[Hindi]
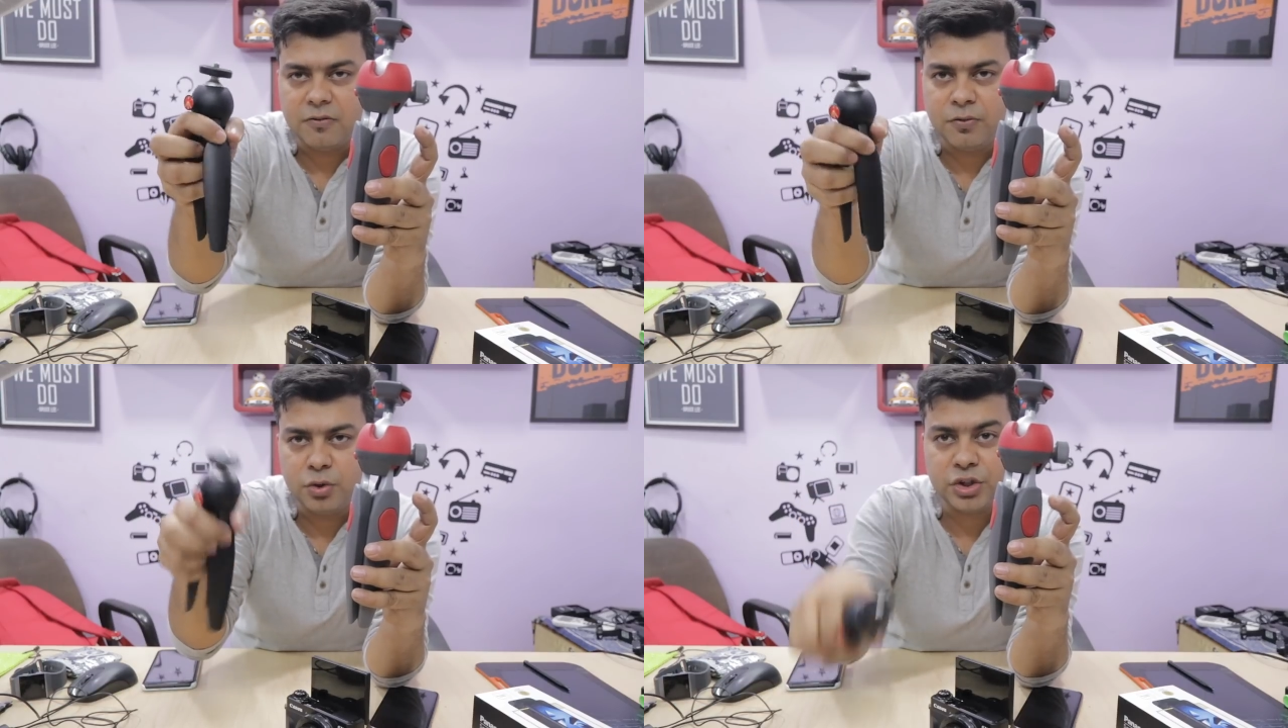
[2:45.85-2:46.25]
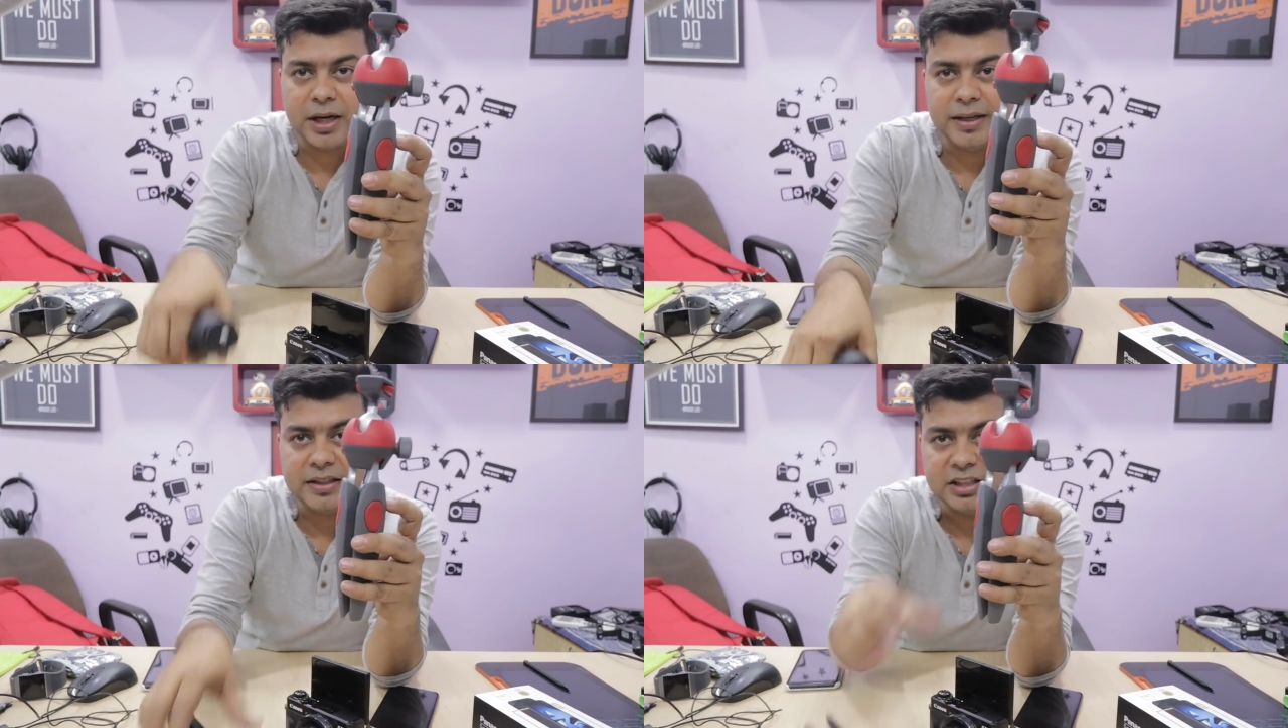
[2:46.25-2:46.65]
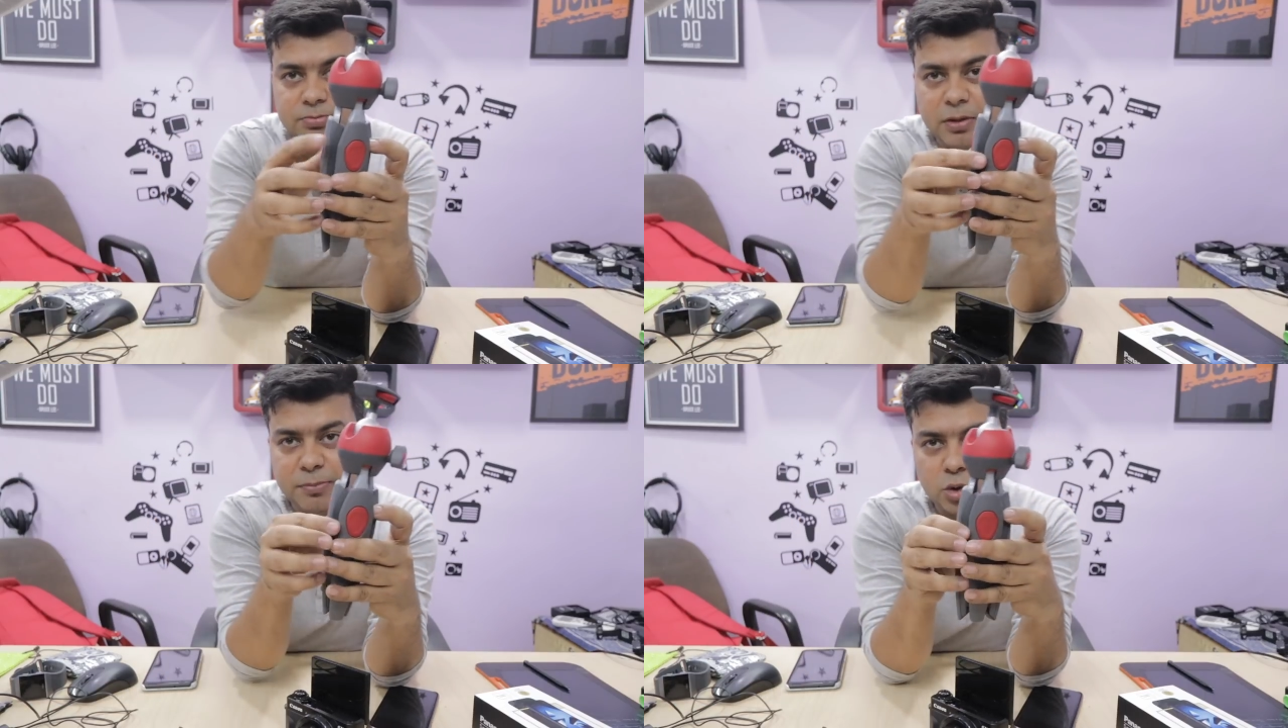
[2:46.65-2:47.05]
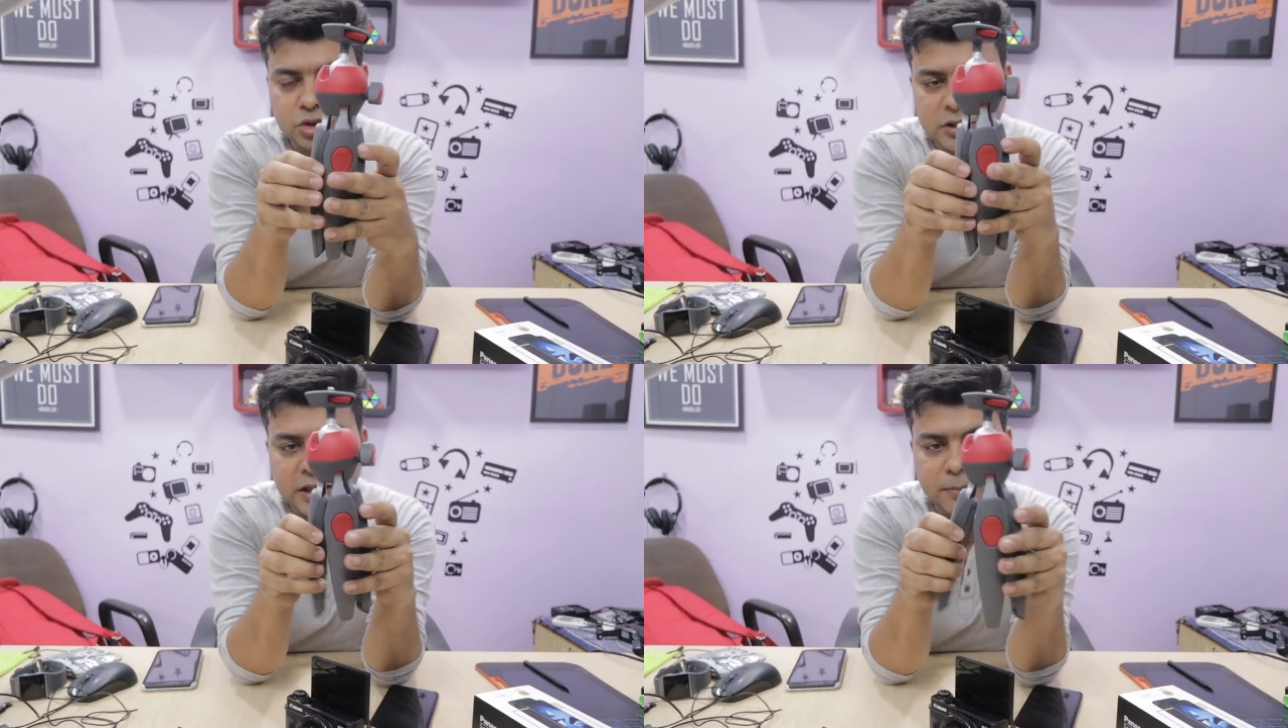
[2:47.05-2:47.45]
वो शायद इसमें भी हो
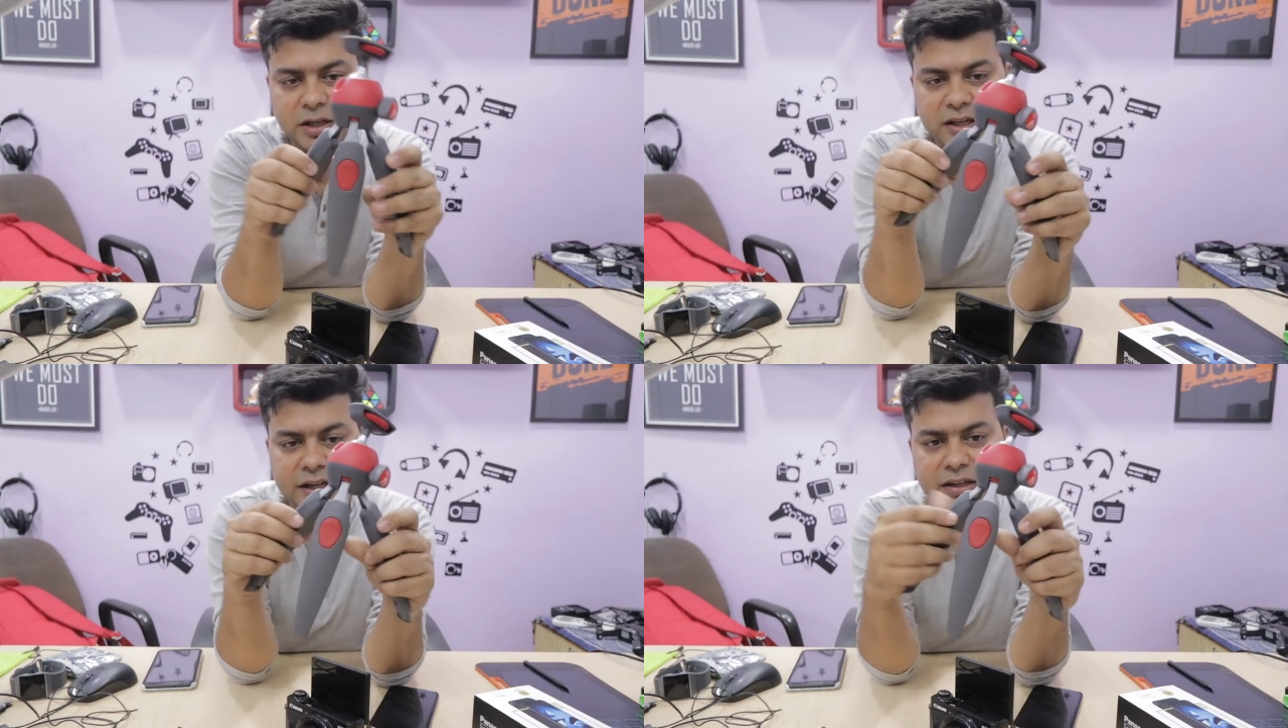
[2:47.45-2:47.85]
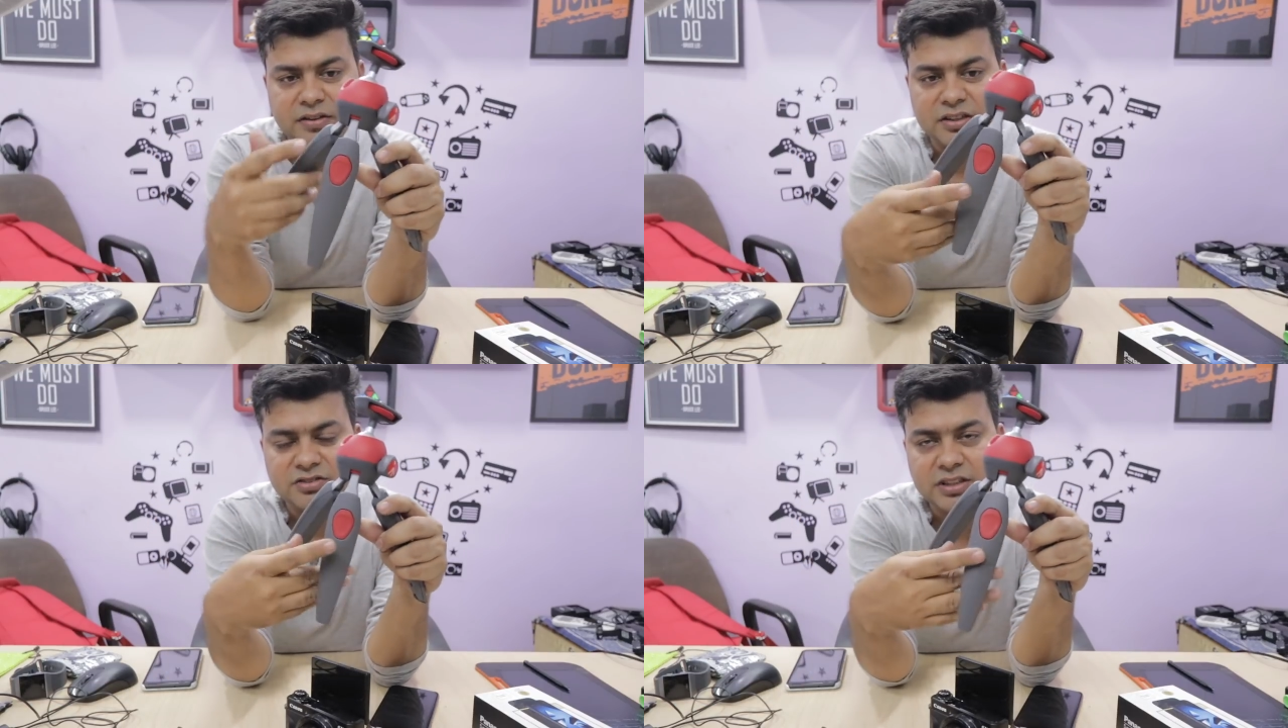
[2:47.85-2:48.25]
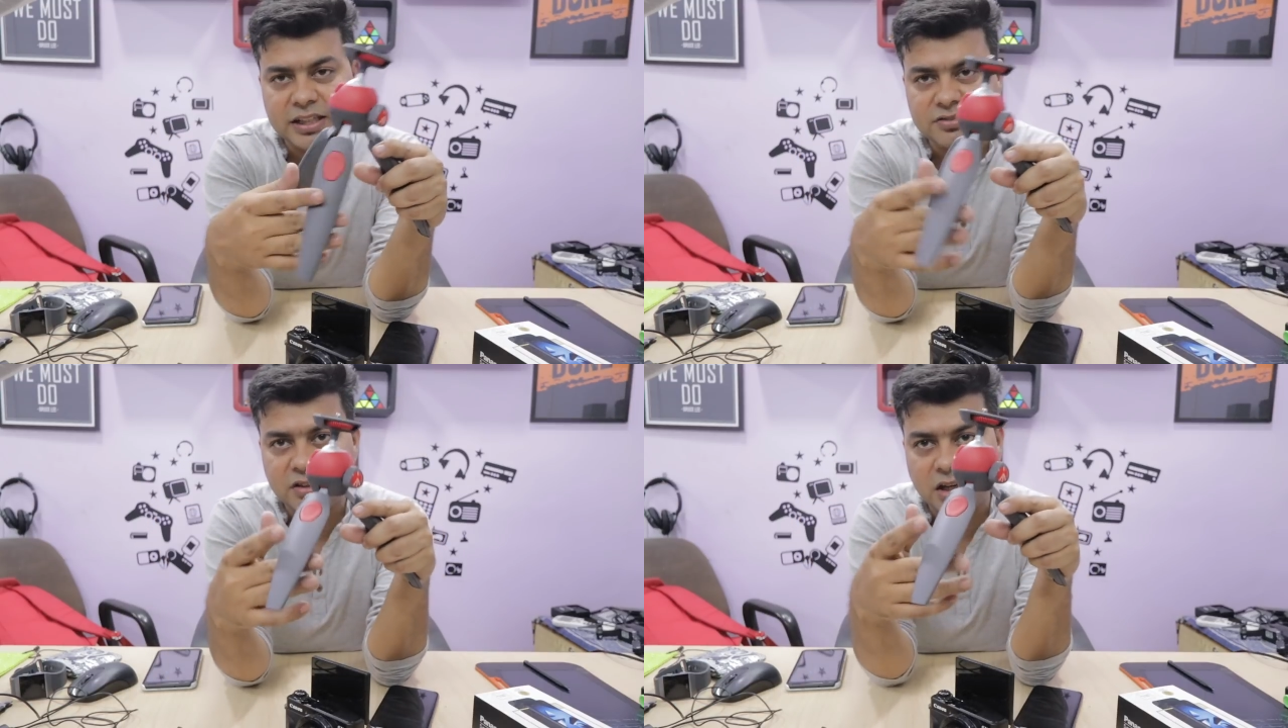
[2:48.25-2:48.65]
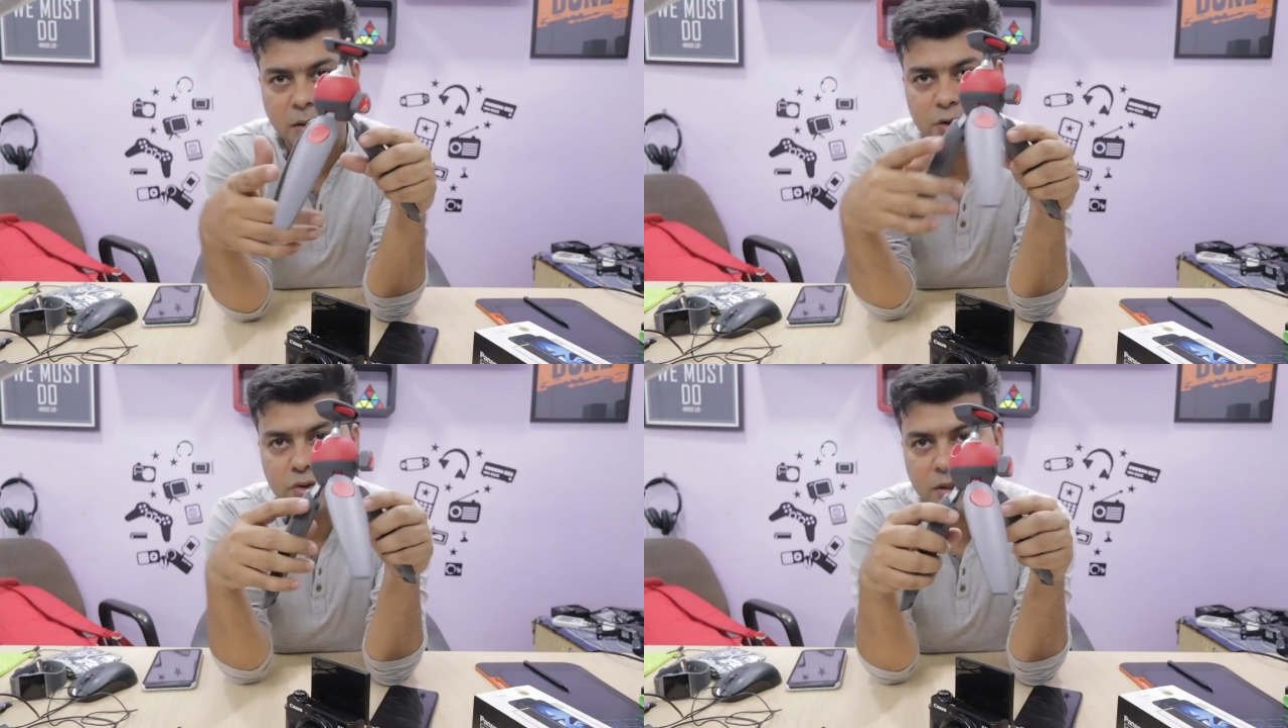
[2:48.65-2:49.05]
सकता है बट अगेन इन दिस केस
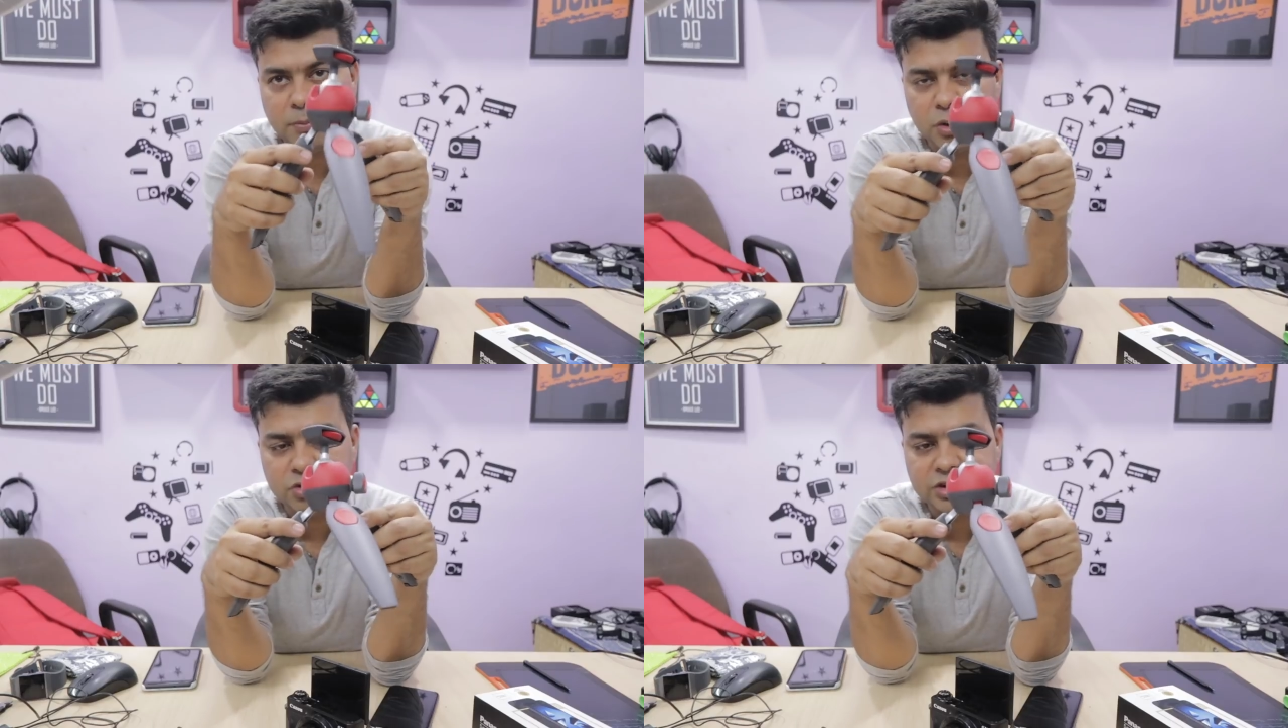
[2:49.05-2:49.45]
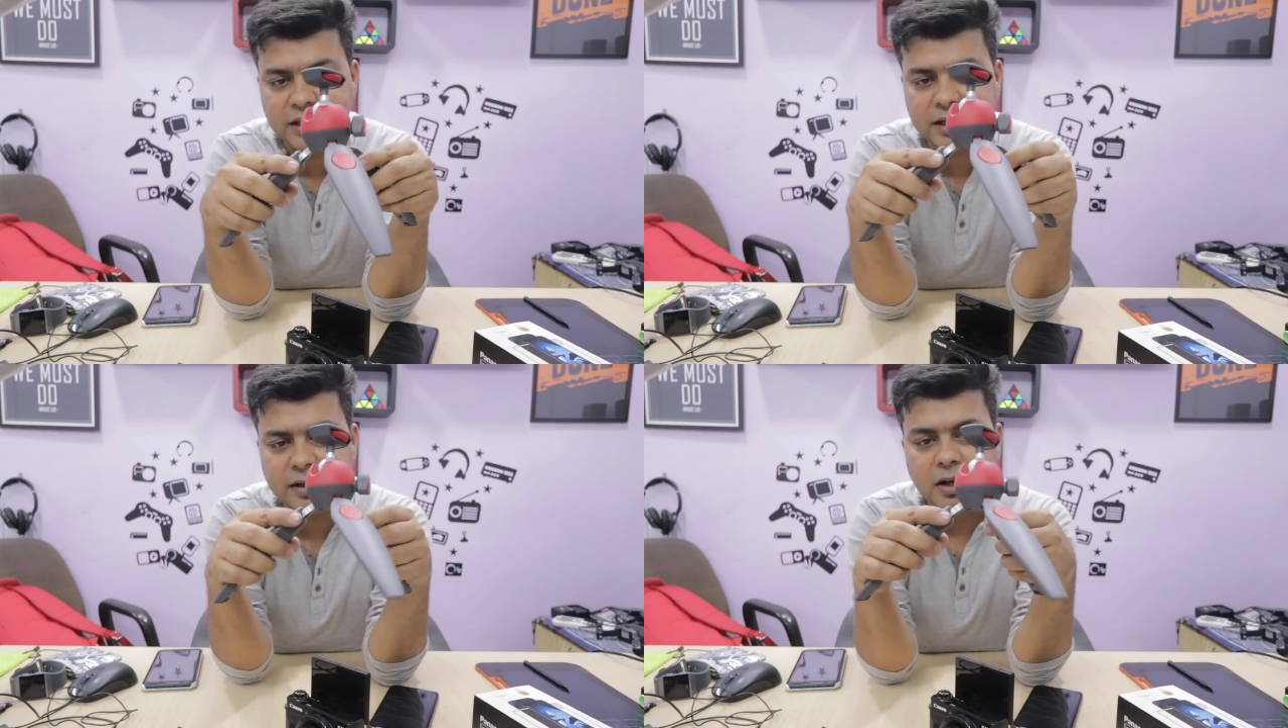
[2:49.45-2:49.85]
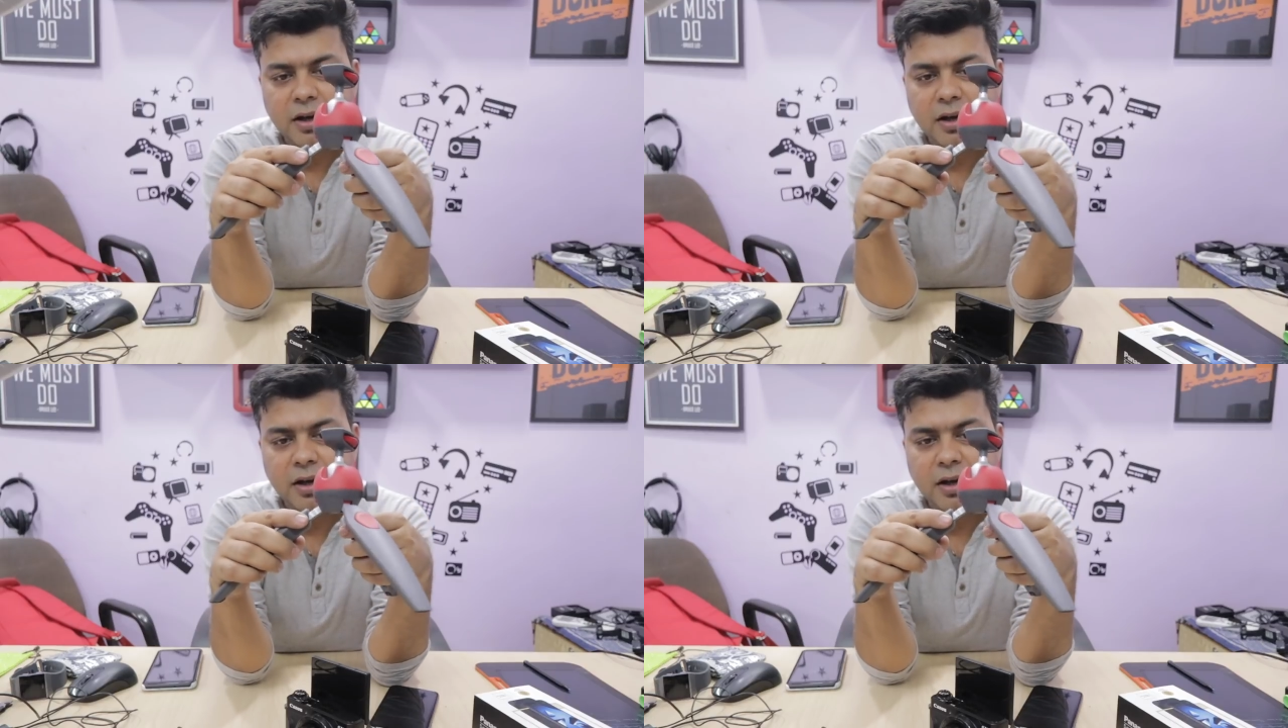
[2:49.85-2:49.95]
अभी तो ये बिल्कुल सही है